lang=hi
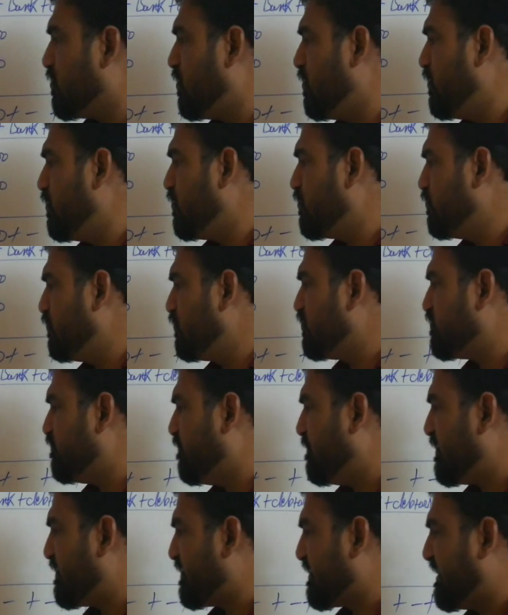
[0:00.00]
सोल्ड गुड्स
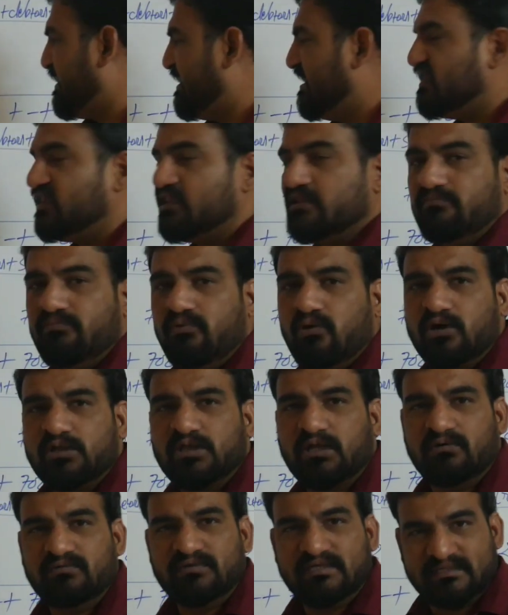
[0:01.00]
फॉर केस
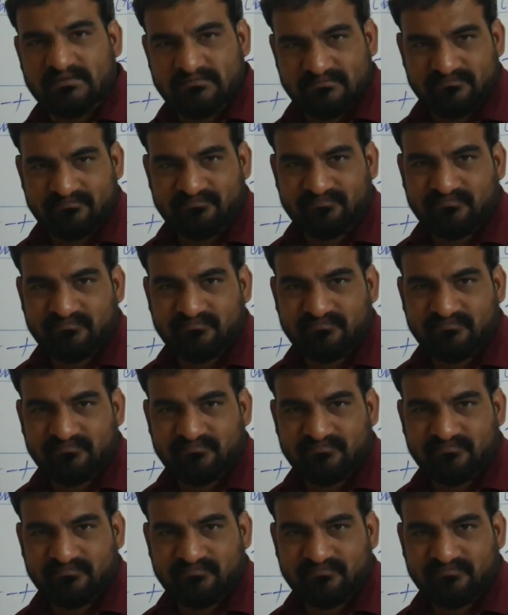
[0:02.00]
फोर थाउजेंड